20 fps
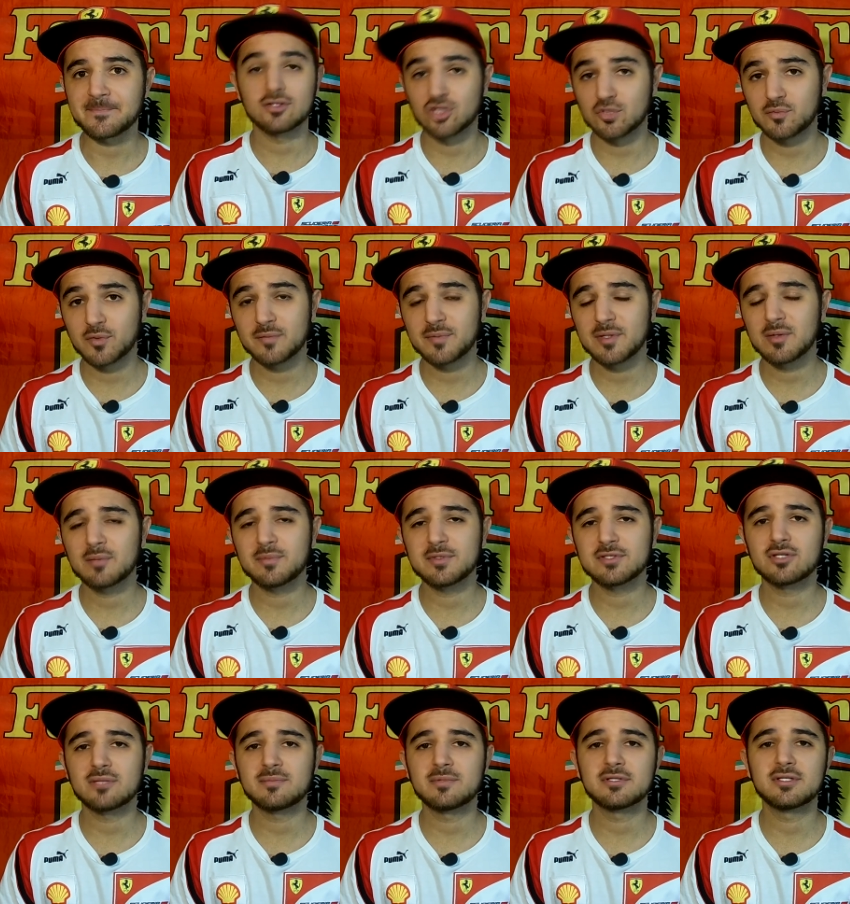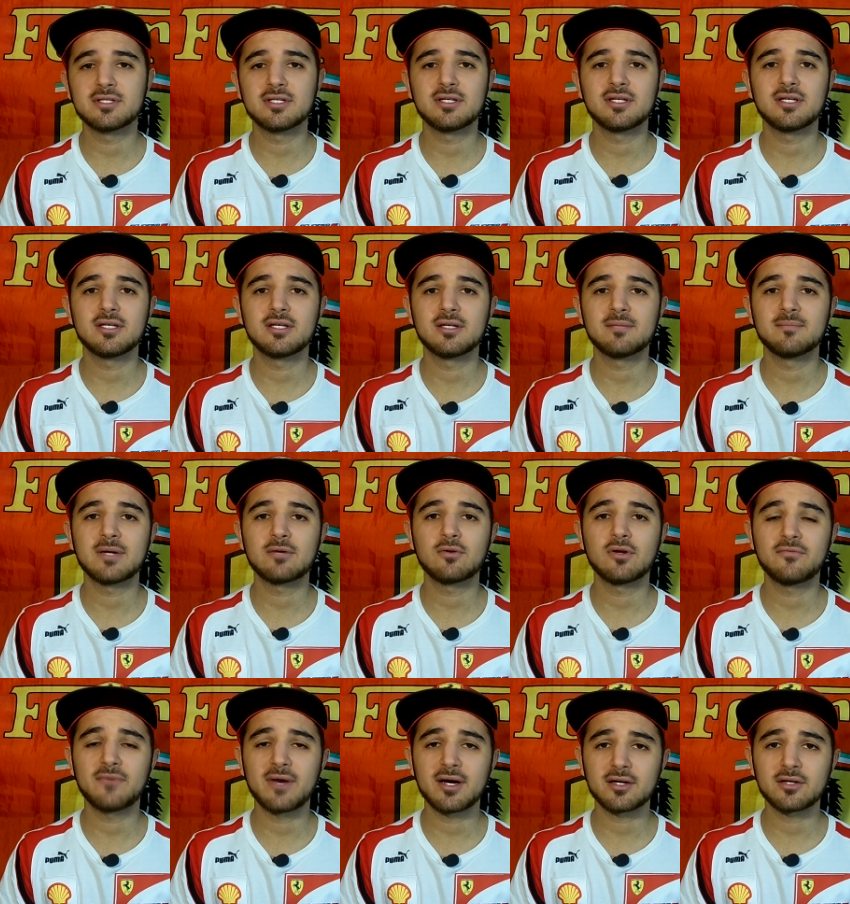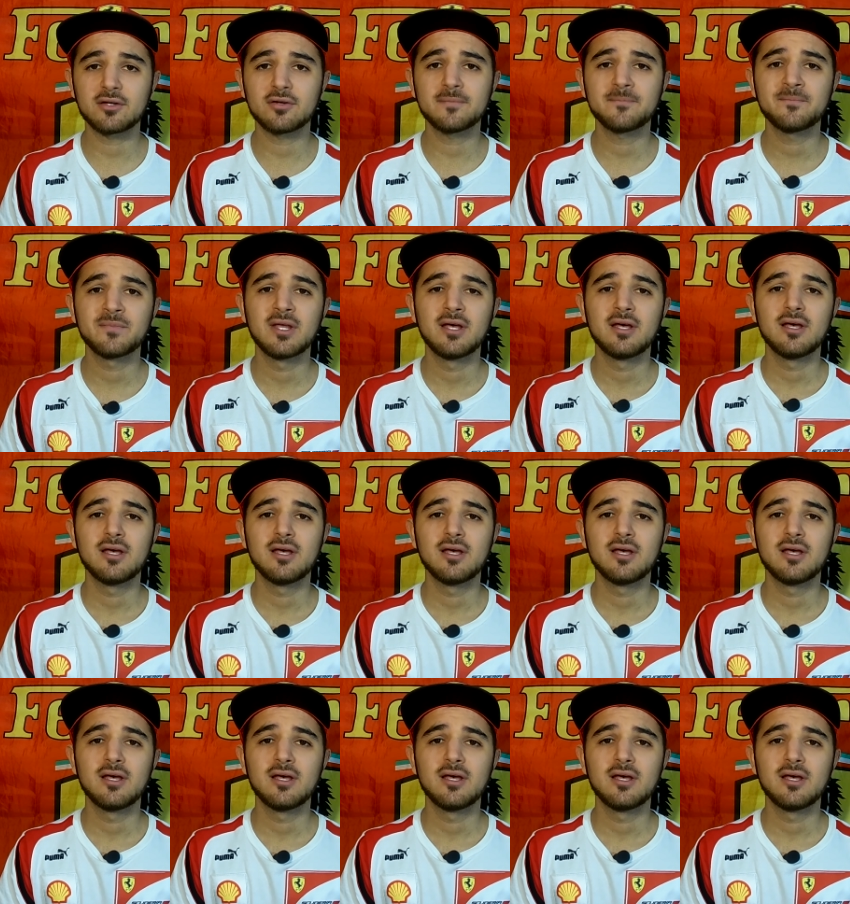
Dopo il primo pit stop di Manuel Fanchio,